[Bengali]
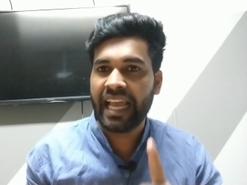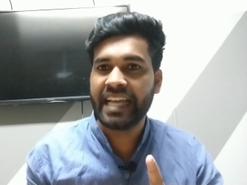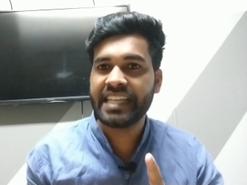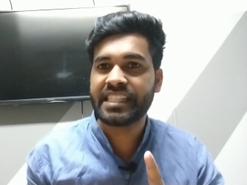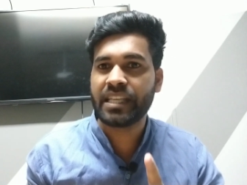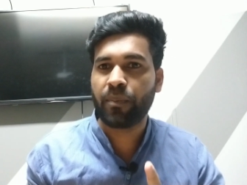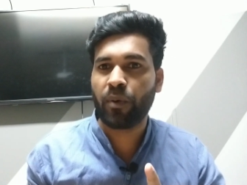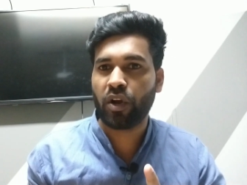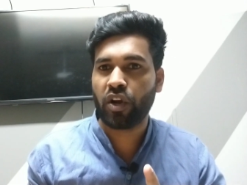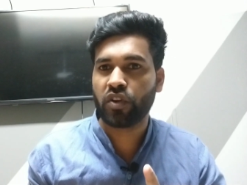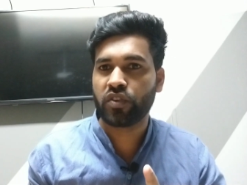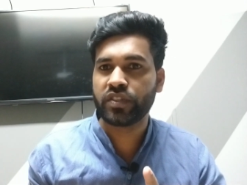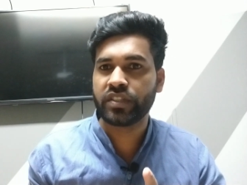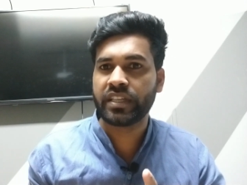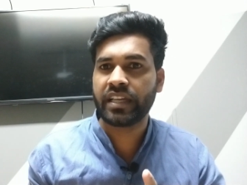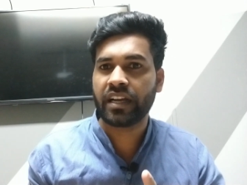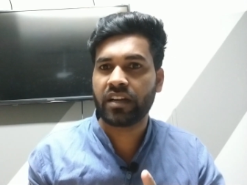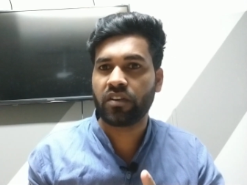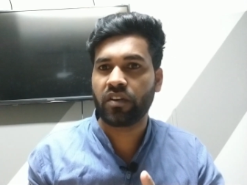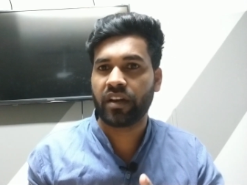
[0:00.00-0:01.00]
এই যে
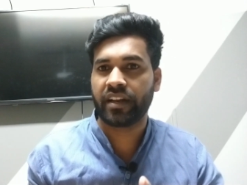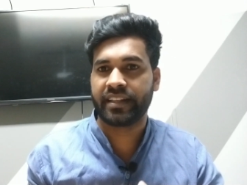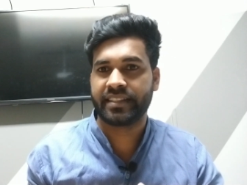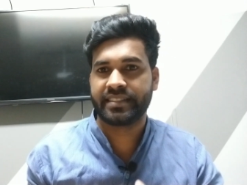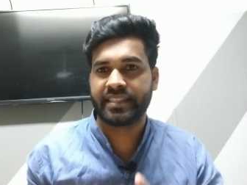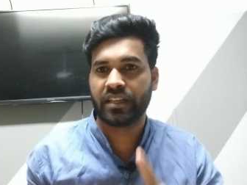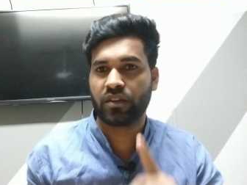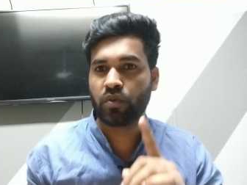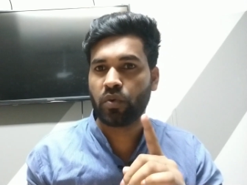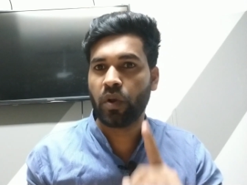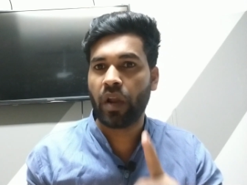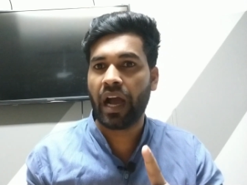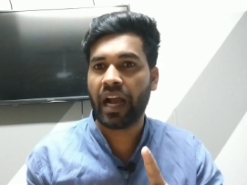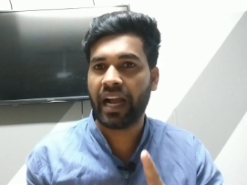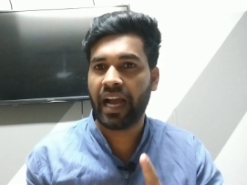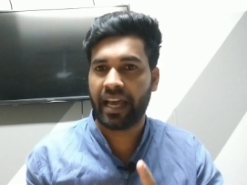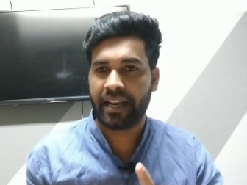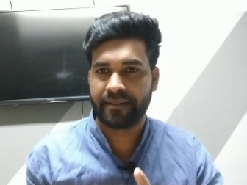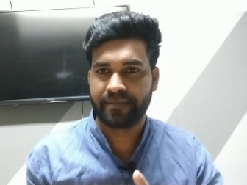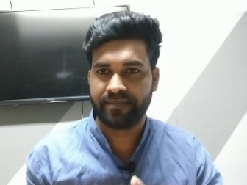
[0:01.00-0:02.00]
পরকীয় ইয়ে করে যে
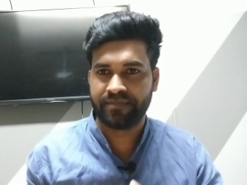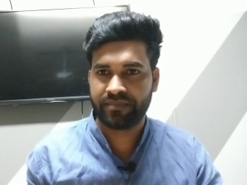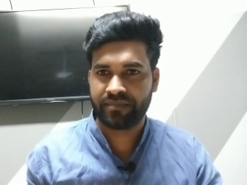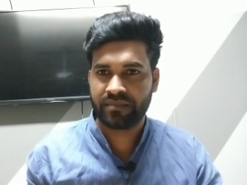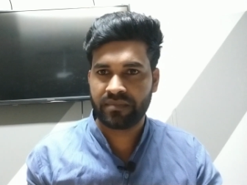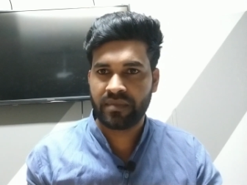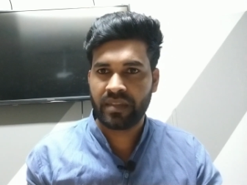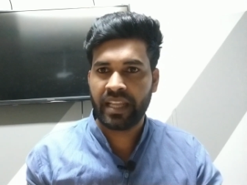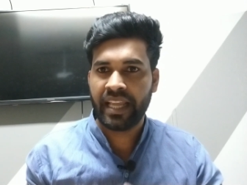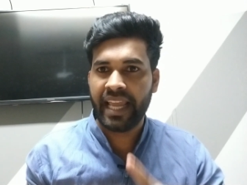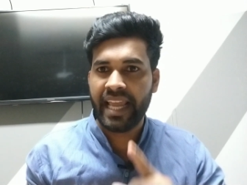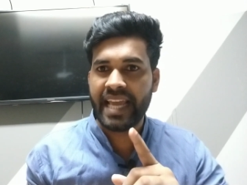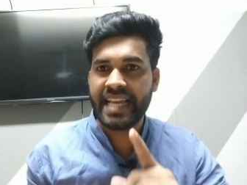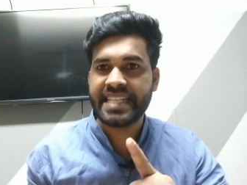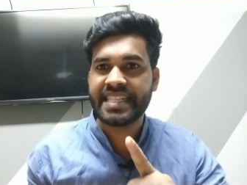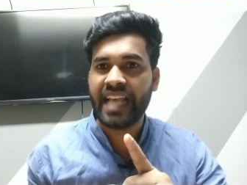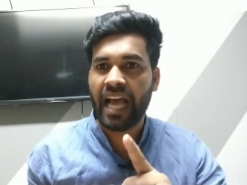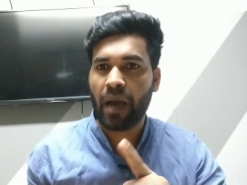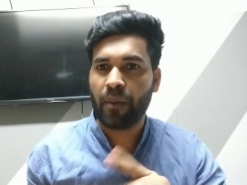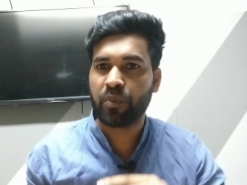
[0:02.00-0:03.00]
কুলাঙ্গার
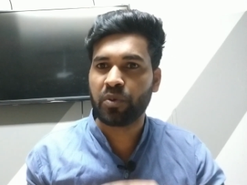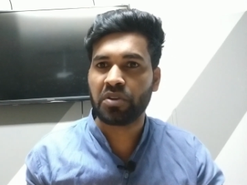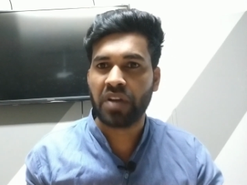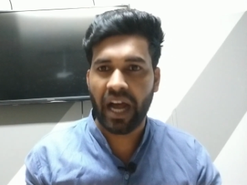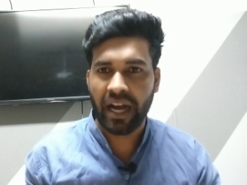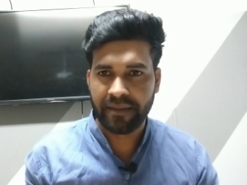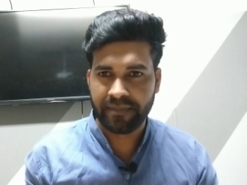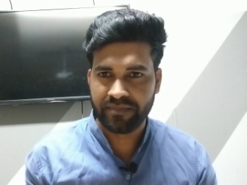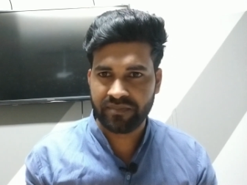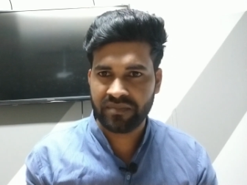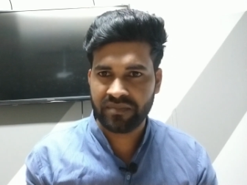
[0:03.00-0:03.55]
এই যে আপুরা